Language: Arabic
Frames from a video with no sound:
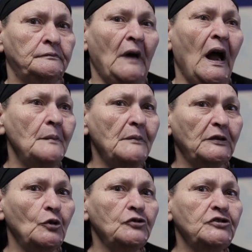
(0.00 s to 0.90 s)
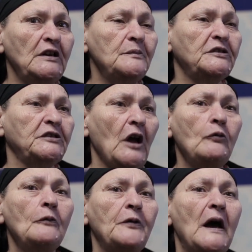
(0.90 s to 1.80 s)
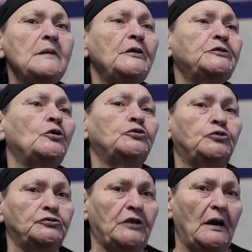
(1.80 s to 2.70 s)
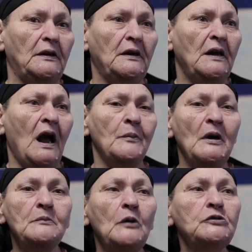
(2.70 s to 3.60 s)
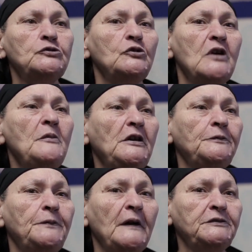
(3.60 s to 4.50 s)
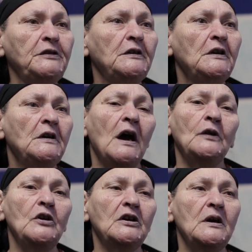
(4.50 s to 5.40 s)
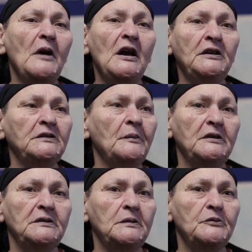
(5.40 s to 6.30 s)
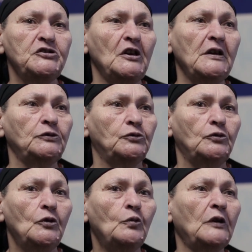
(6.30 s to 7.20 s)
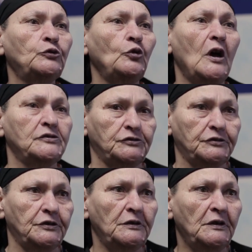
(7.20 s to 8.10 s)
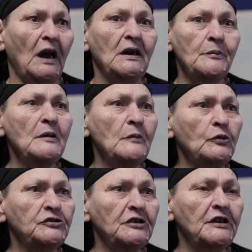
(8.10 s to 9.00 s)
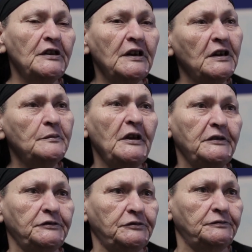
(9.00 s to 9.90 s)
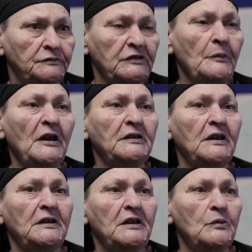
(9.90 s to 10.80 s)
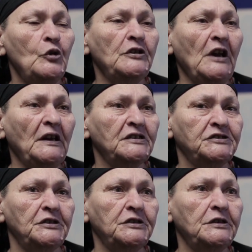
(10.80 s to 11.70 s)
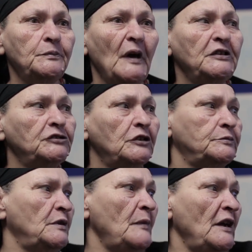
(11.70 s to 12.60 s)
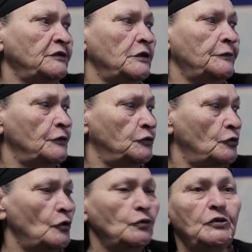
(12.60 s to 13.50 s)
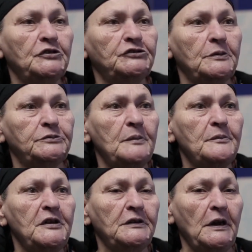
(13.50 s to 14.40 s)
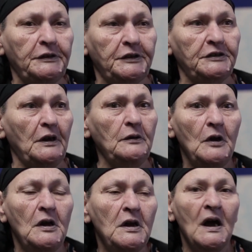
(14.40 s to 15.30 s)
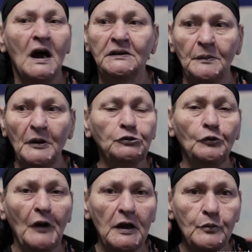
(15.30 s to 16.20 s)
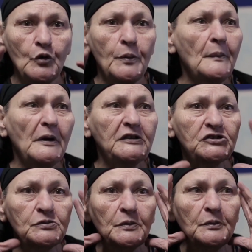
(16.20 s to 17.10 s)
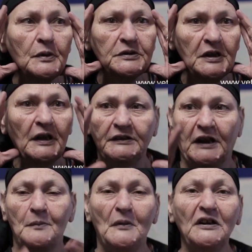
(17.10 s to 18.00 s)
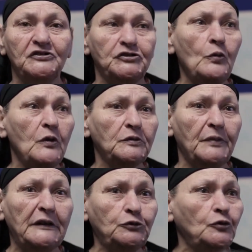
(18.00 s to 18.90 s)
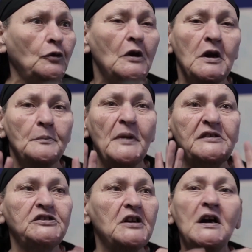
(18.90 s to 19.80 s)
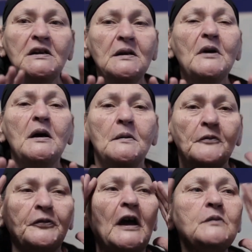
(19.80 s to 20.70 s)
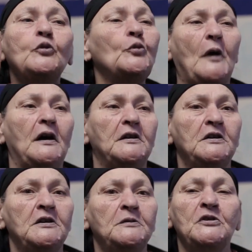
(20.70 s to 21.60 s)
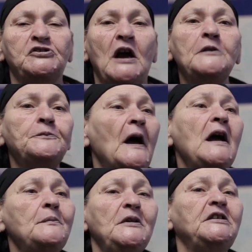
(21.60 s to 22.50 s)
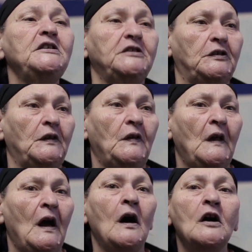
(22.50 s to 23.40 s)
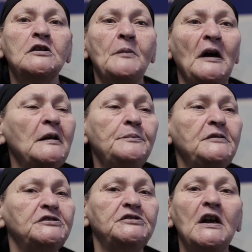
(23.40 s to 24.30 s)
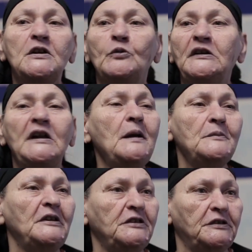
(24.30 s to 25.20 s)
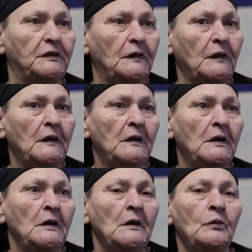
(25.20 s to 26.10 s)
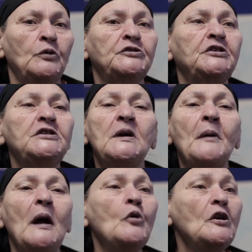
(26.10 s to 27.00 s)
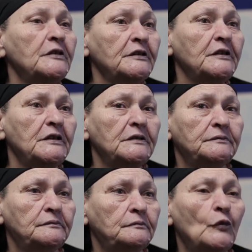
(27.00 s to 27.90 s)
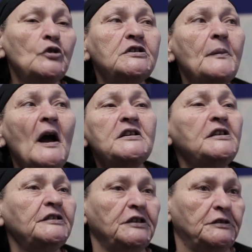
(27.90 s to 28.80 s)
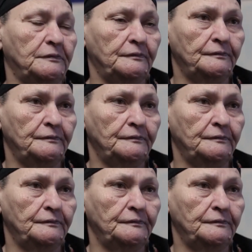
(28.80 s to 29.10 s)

محمد دوكسه اللي متكون في قلب التوك توك ده عبال ما وصلوا جامع الفتح قال له يا جماعه احنا مش هناخده ودوه القصر على بال ما وصل هنا كان مات طبعا نايموه هنا على السرير بقى يضرب دم على التلفزيون ويضرب دم هنا كده انا برضو في غيبوبه نش... يعني عماله اصوت برضو بس انا ما في غيبوبه مش عارفه اعمل ايه اقرب على ابني ازاي ولا اعمل ايه والدنيا بقى ملك ملك بقى يجري